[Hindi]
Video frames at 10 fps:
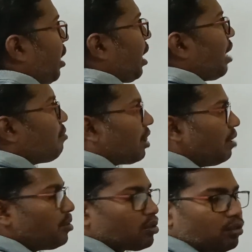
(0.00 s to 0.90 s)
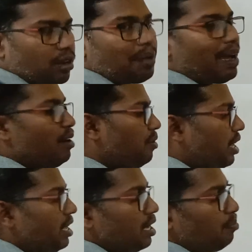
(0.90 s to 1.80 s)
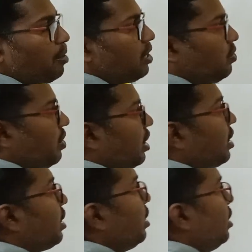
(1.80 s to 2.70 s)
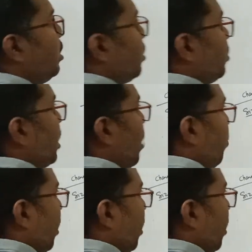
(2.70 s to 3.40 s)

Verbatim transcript: बढ़ रहा है मतलब इसको तो लेवाइल होना ही है हम पढ़ चुके हैं तो यहाँ